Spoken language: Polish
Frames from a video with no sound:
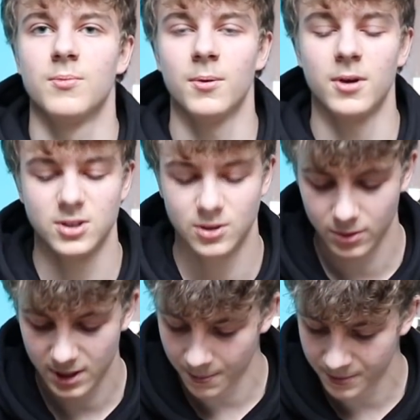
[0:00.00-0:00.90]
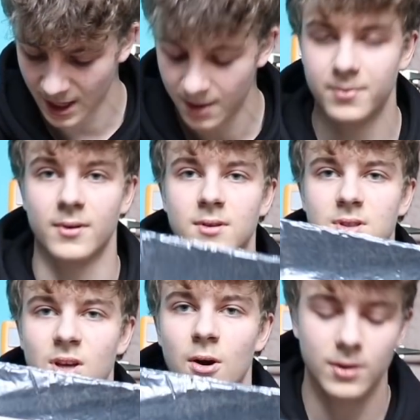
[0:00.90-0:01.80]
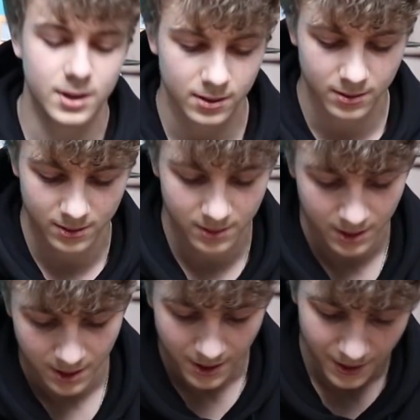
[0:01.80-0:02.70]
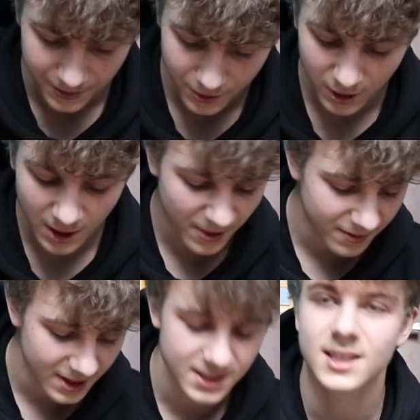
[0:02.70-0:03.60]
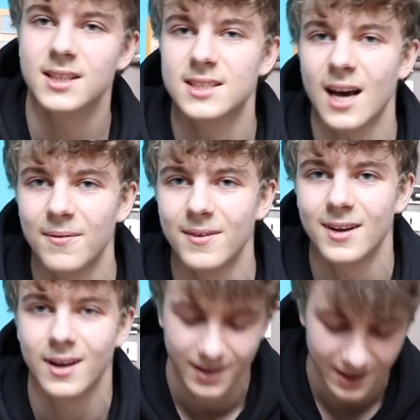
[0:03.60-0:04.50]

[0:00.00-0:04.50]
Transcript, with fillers: Po prostu grip tape soak. Drugi pewnie jest ten sam.